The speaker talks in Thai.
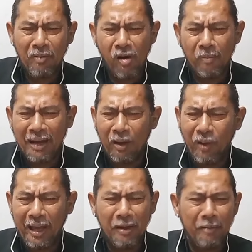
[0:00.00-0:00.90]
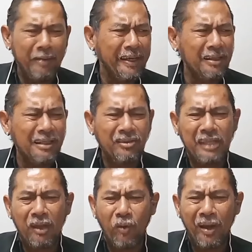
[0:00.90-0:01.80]
ออกมาว่าไอ้มันไม่เป็นเรื่องจริ
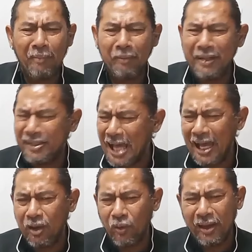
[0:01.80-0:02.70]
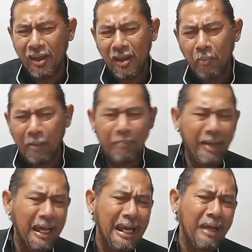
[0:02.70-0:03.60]
งเว้ย มันไม่ใช่เว้ย มันไม่
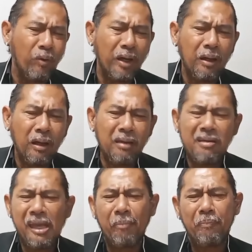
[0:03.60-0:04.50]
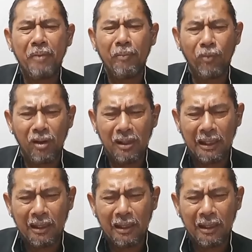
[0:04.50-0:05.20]
อะไรวะ เฮ้ยเงียบไปหมดเลย